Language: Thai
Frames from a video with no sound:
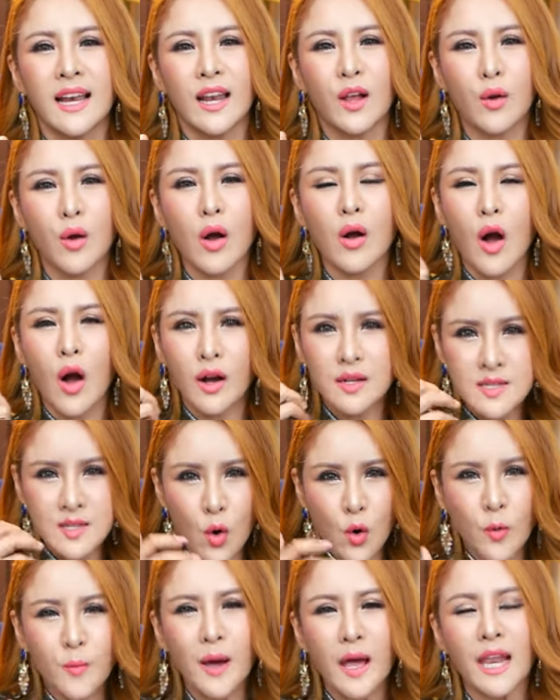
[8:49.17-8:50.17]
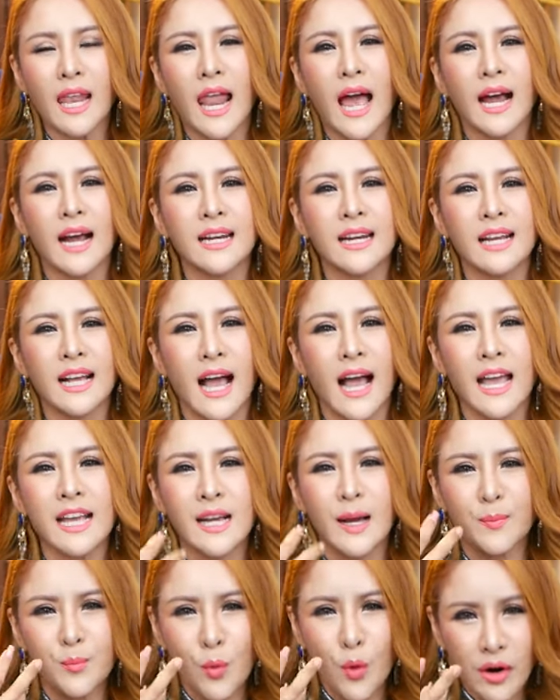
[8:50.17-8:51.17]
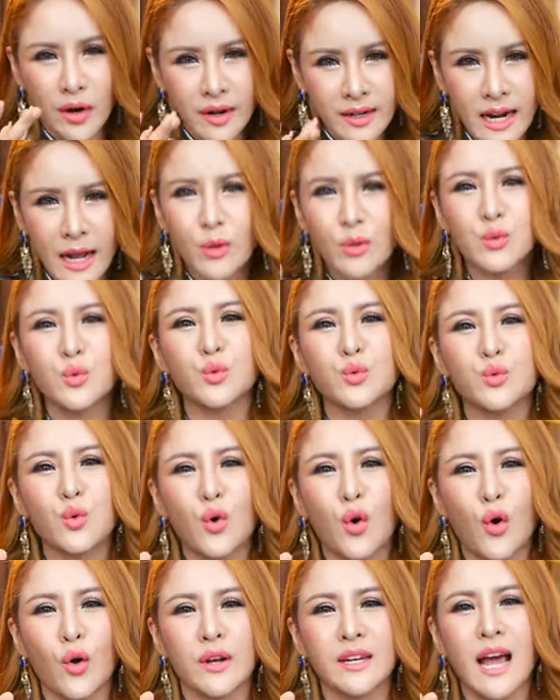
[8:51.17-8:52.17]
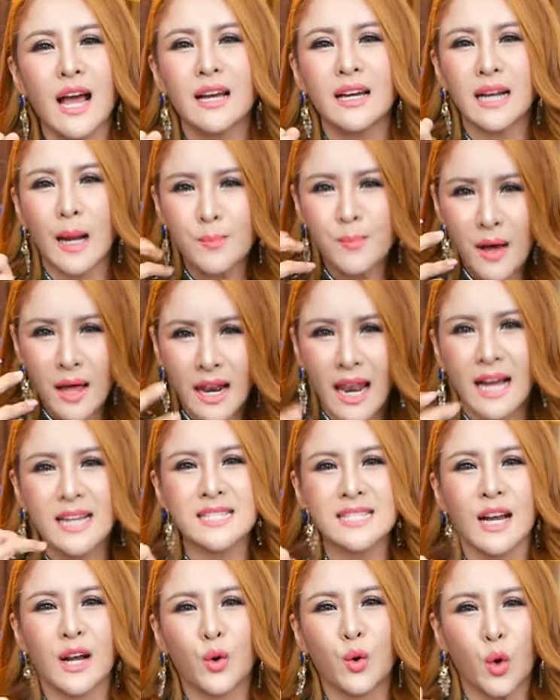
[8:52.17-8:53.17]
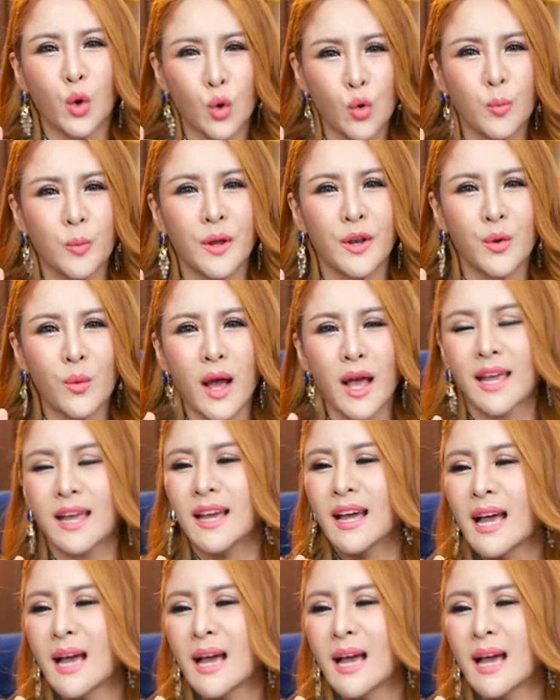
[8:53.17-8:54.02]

แล้วก็ขอส่งพลังนะคะให้กับพวกเราทุกๆคนได้รับพลังจากครูไปด้วย